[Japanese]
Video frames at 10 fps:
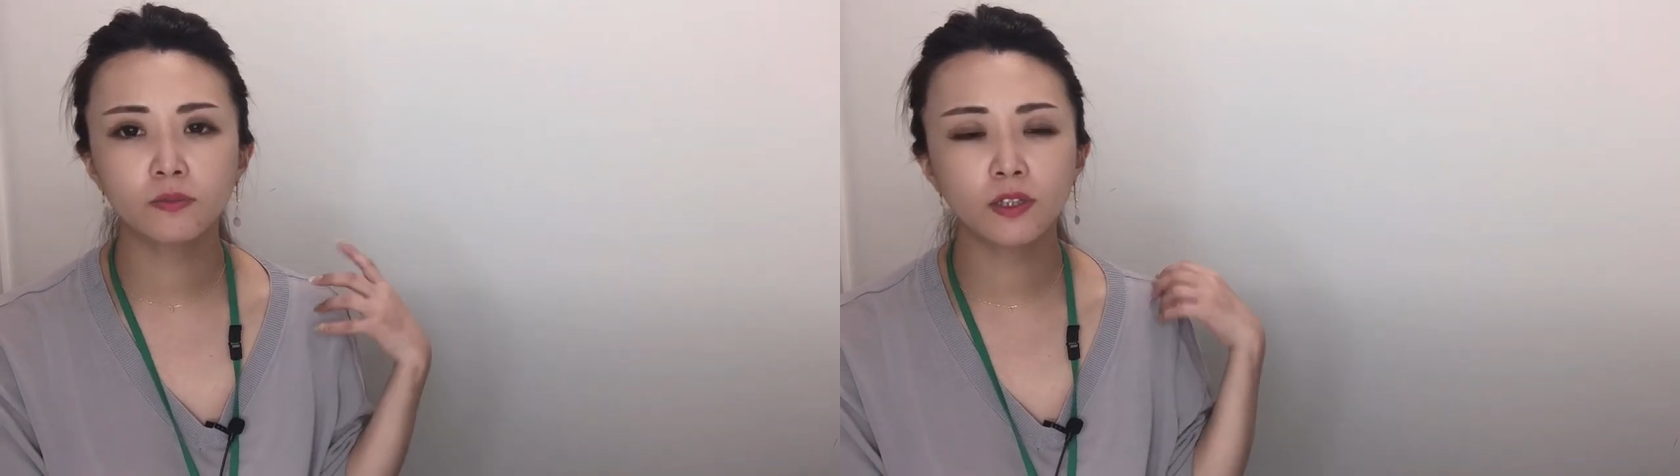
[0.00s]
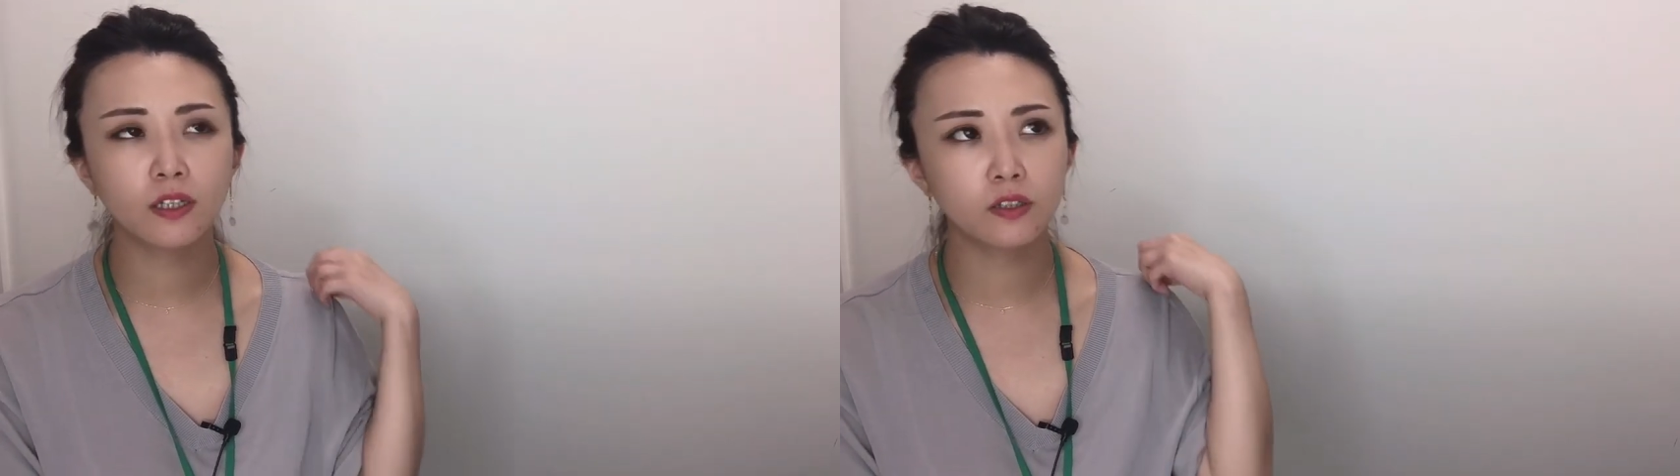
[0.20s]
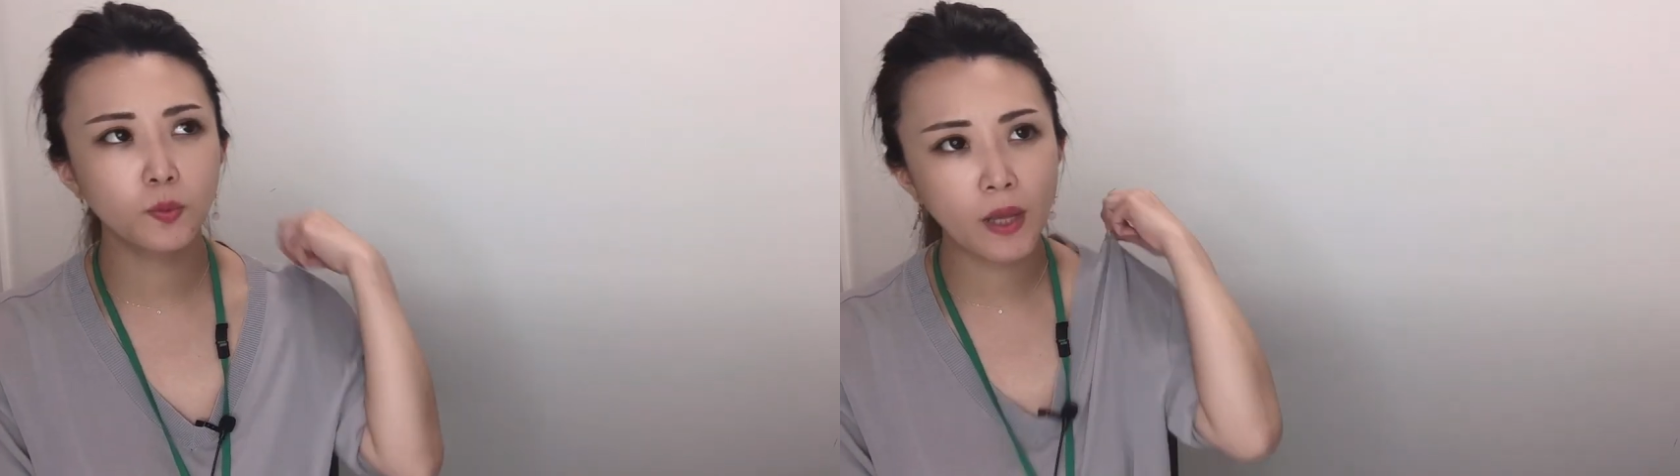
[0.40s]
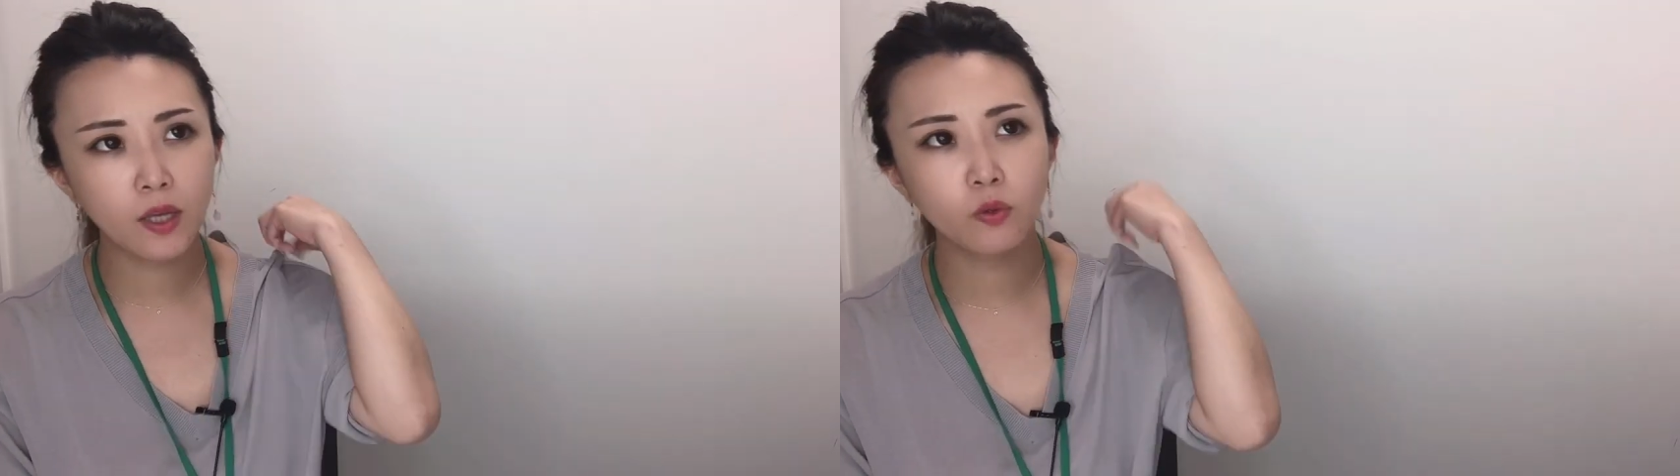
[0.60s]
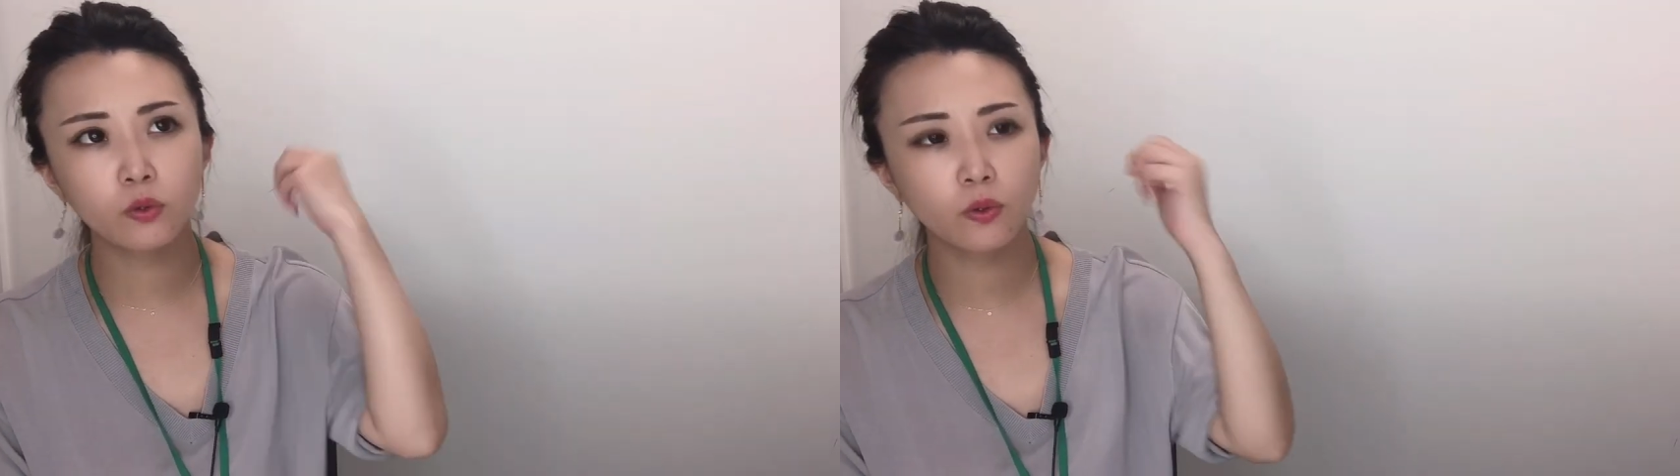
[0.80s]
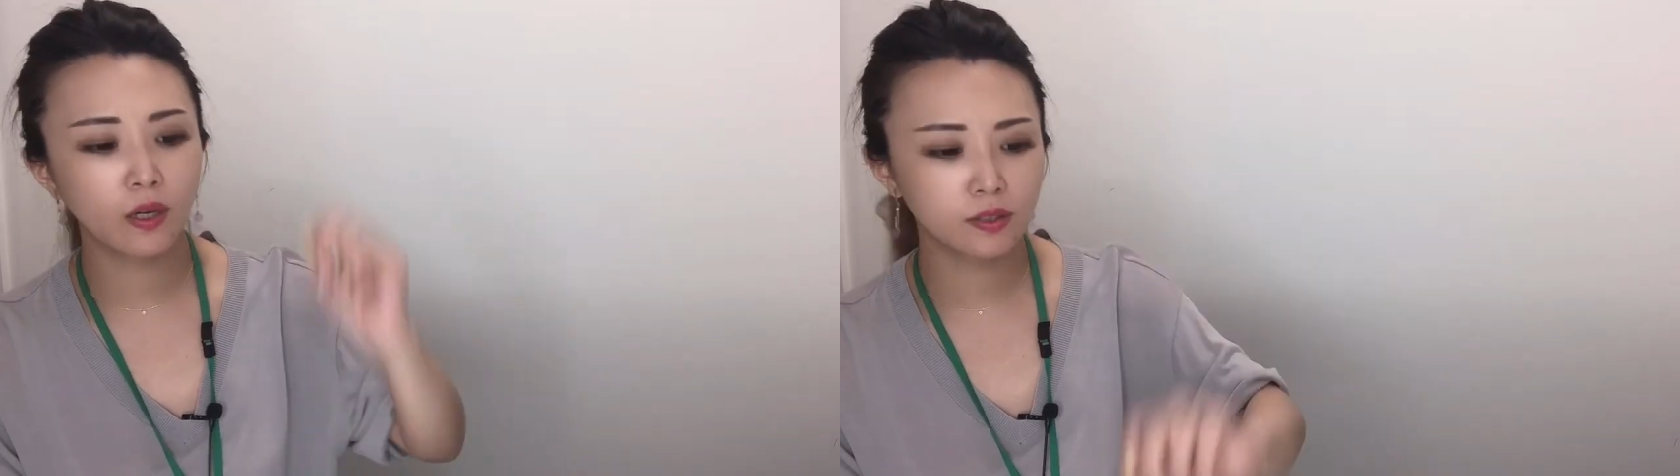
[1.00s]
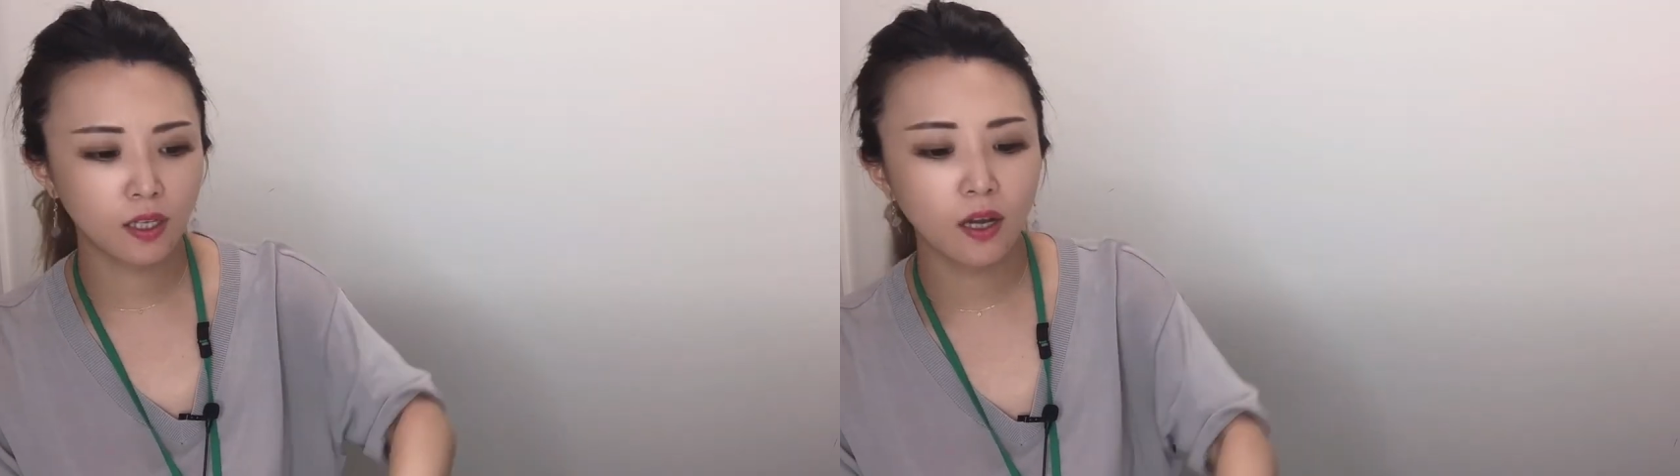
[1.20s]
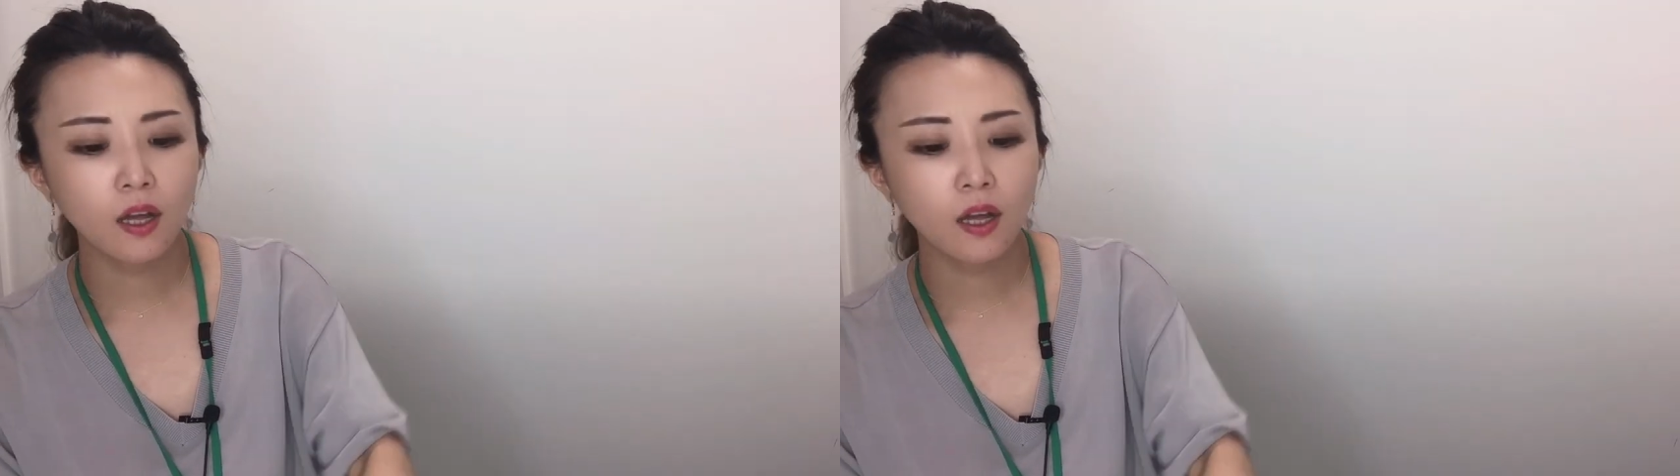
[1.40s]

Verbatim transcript: なんかスペイン語とかさ